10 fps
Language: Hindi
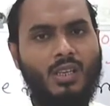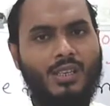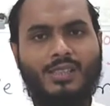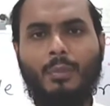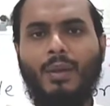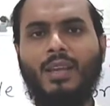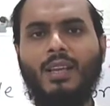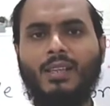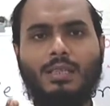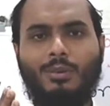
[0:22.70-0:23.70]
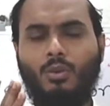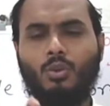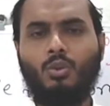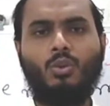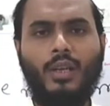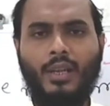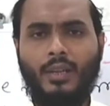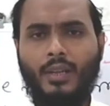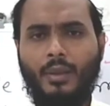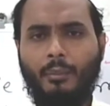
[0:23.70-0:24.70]
इससे पहले के सबक को शुरू करें
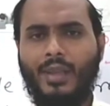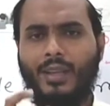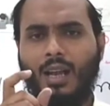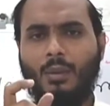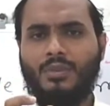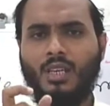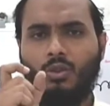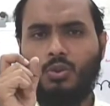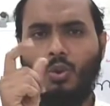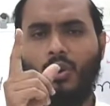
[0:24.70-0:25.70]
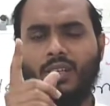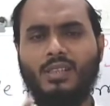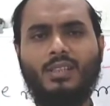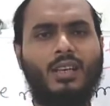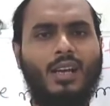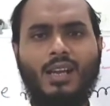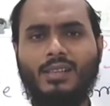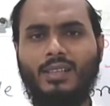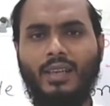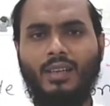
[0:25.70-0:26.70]
मेरी आपसे एक छोटी सी
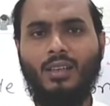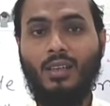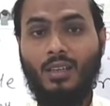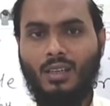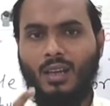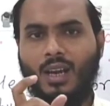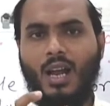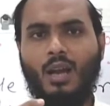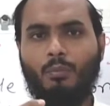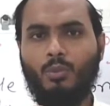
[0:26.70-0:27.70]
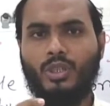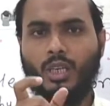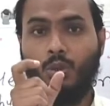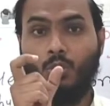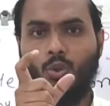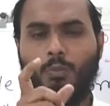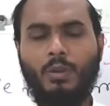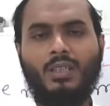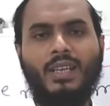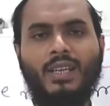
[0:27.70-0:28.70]
दरख्वास्त है कि अगर आप मुझे यूट्यूब
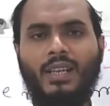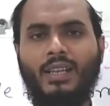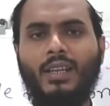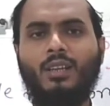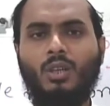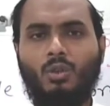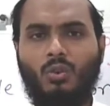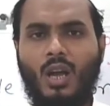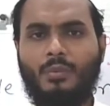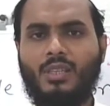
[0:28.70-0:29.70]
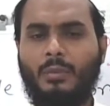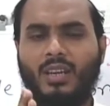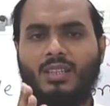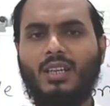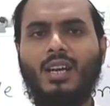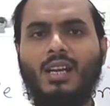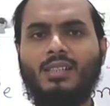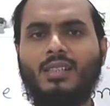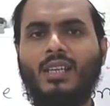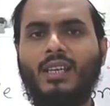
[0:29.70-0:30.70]
पर देख रहे हैं तो आपसे मेरी
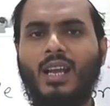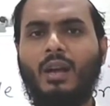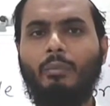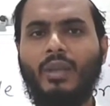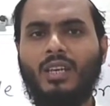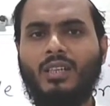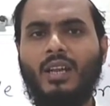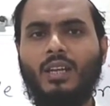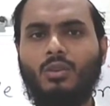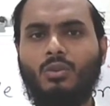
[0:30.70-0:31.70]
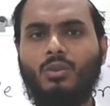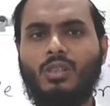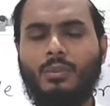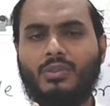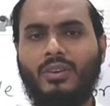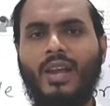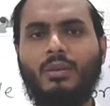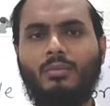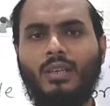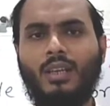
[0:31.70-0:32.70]
दरख्वास्त है कि आप मेरे चैनल को
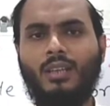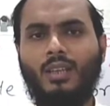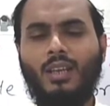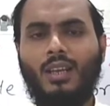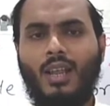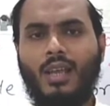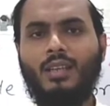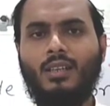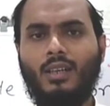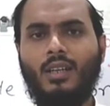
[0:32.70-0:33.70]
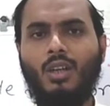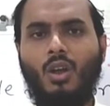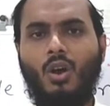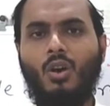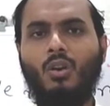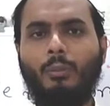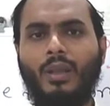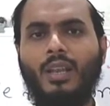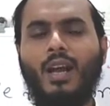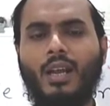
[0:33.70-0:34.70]
सब्सक्राइब करें लाइक करें और
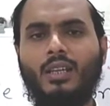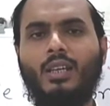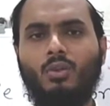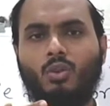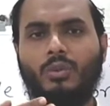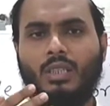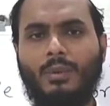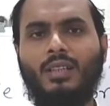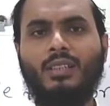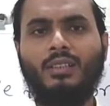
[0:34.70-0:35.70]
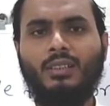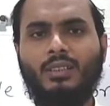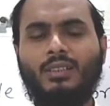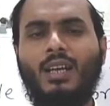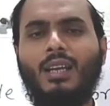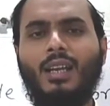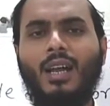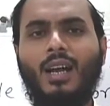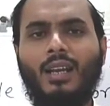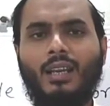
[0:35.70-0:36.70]
बेल आइकन को भी दबा दें ताकि
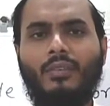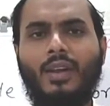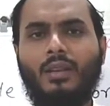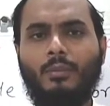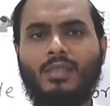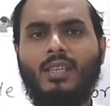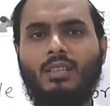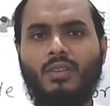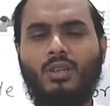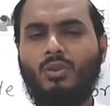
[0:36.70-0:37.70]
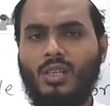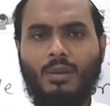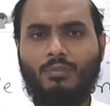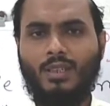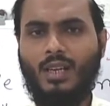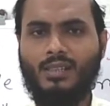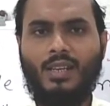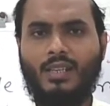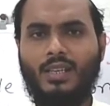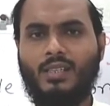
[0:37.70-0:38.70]
आने वाली मज़ीद वीडियोस आप तक
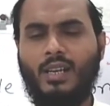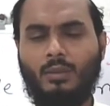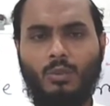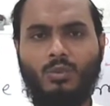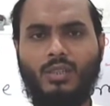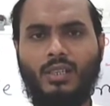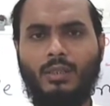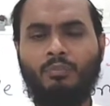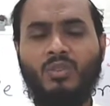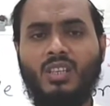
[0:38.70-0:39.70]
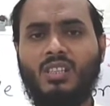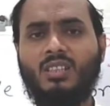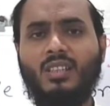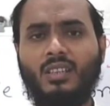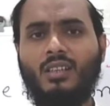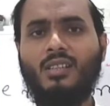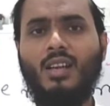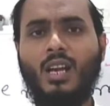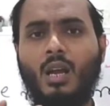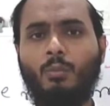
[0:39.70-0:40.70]
आसानी के साथ पहुंच सके इसी तरीके से
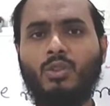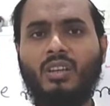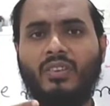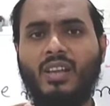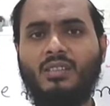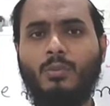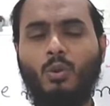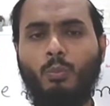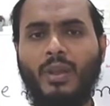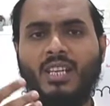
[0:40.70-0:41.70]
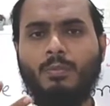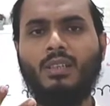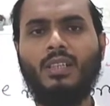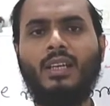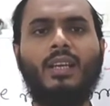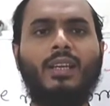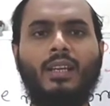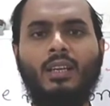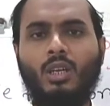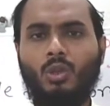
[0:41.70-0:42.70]
अगर आप मुझे फेसबुक पेज पर देख रहे
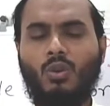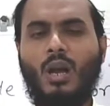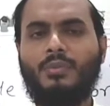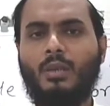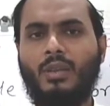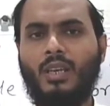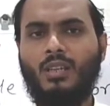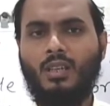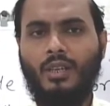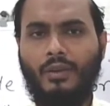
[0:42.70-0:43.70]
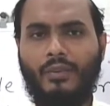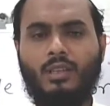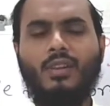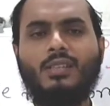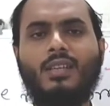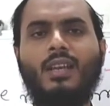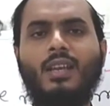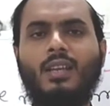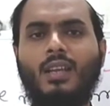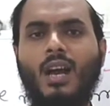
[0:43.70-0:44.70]
हैं तो आपसे मेरी रिक्वेस्ट
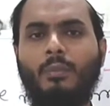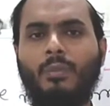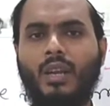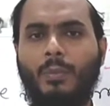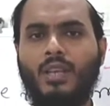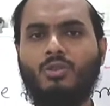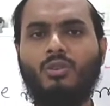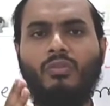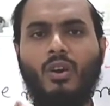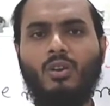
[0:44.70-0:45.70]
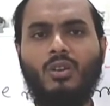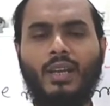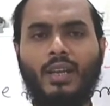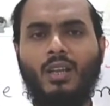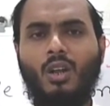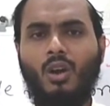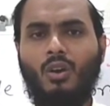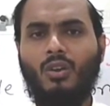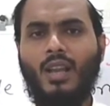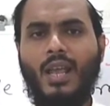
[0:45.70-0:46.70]
है कि आप मेरे पेज को फॉलो करें
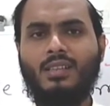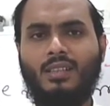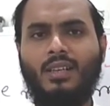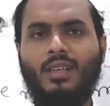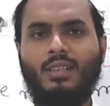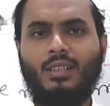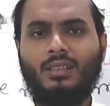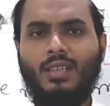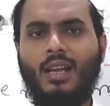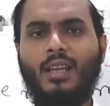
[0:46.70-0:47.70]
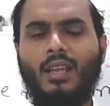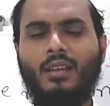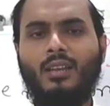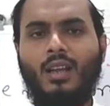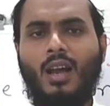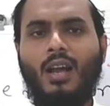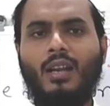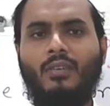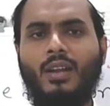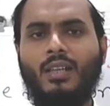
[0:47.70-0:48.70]
और लाइक्स करें ताकि
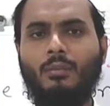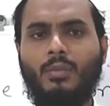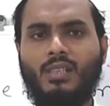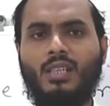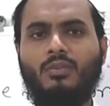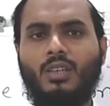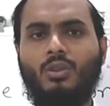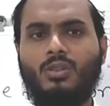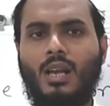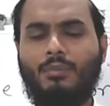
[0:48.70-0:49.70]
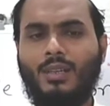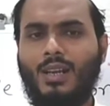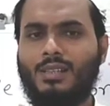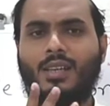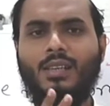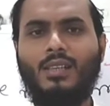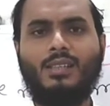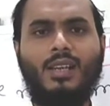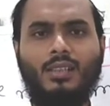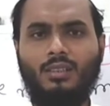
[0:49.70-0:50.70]
आने वाली मज़ीद वीडियोज़ आप तक आसानी के
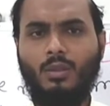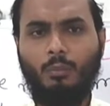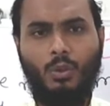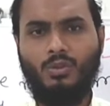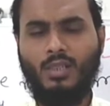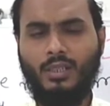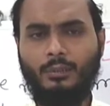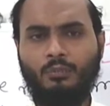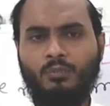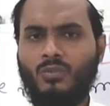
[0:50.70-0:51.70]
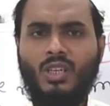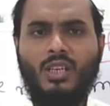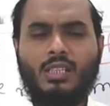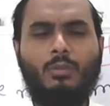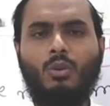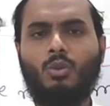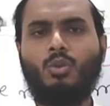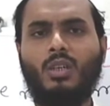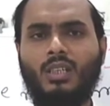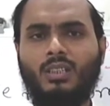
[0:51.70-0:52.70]
साथ पहुँच सकें चलिए सबक को
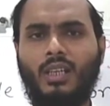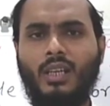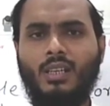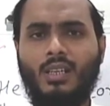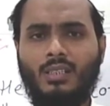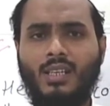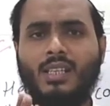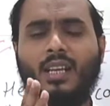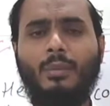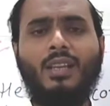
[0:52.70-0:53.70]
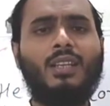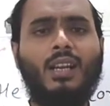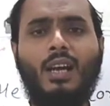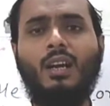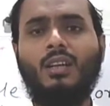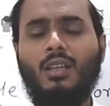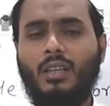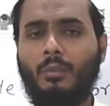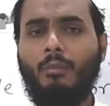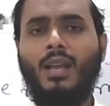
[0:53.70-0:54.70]
शुरू करते हैं जैसा कि मैंने कहा
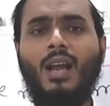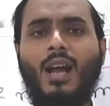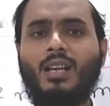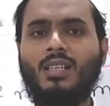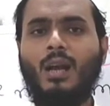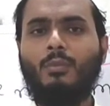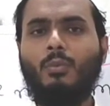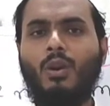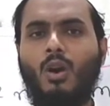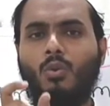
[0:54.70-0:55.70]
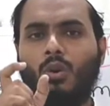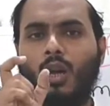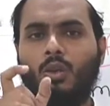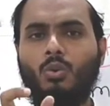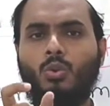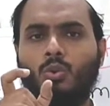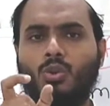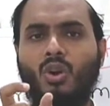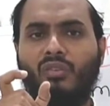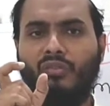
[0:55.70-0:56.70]
कि मैं आज आपको पढ़ाऊँगा
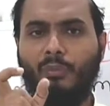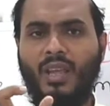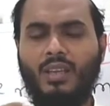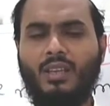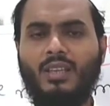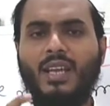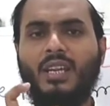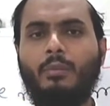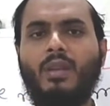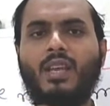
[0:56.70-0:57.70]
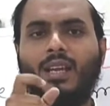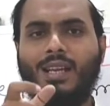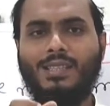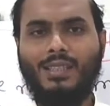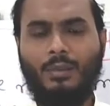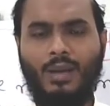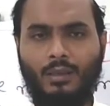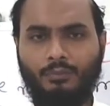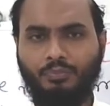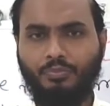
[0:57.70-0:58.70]
यूज़ ऑफ मे यानी मे का इस्तेमाल